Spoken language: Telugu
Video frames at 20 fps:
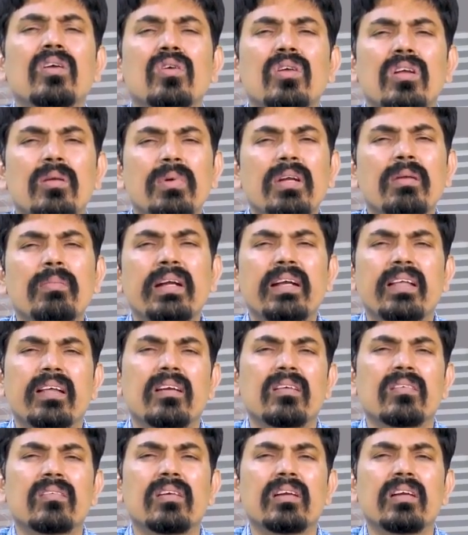ఆటో డెబిట్
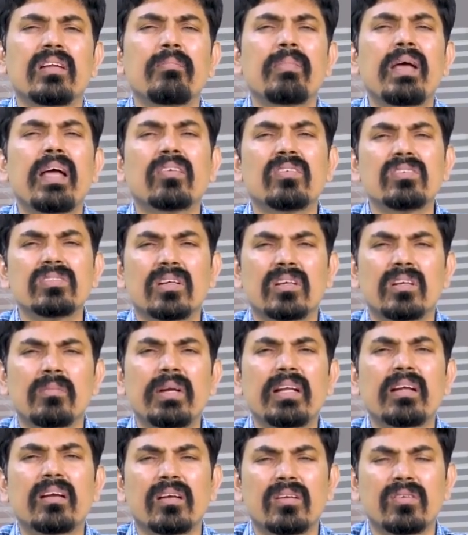పెట్టారనుకోండి బ్యాంక్ నుంచి
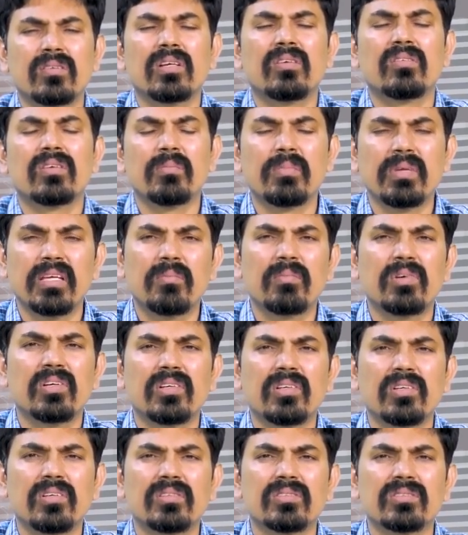ఆటోమేటిక్ కట్ అవుతూ ఉంటుంది మీ
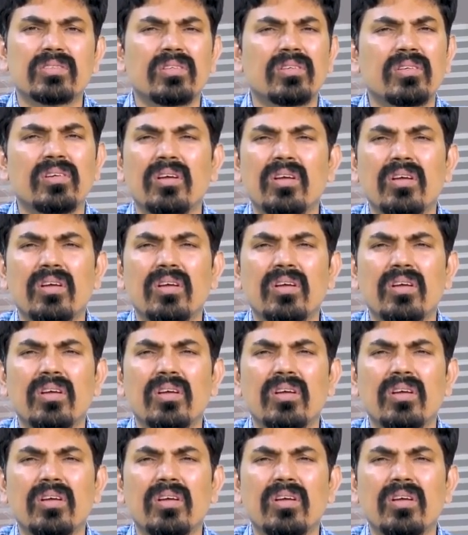అమౌంట్ సో